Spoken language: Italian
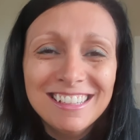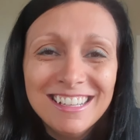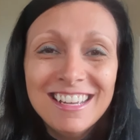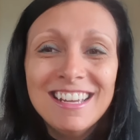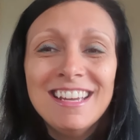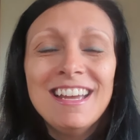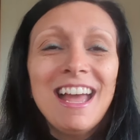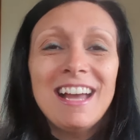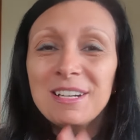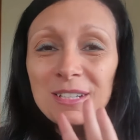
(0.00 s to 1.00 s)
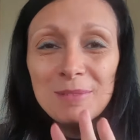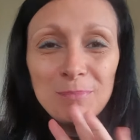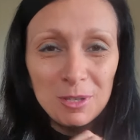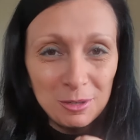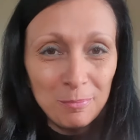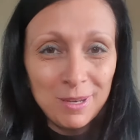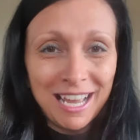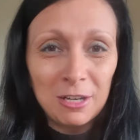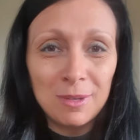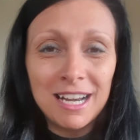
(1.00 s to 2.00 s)
è ancora un po'
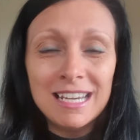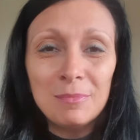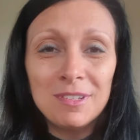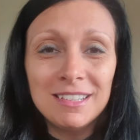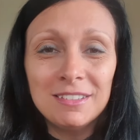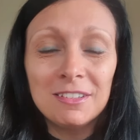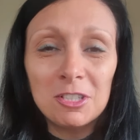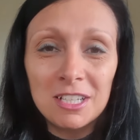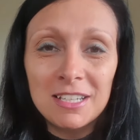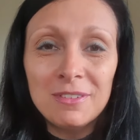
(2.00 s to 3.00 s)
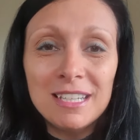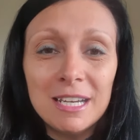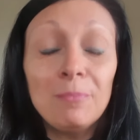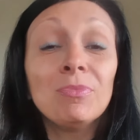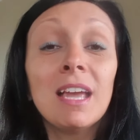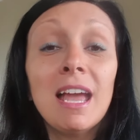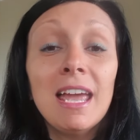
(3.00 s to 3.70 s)
complicato parlare di poesia sui social, devo dire.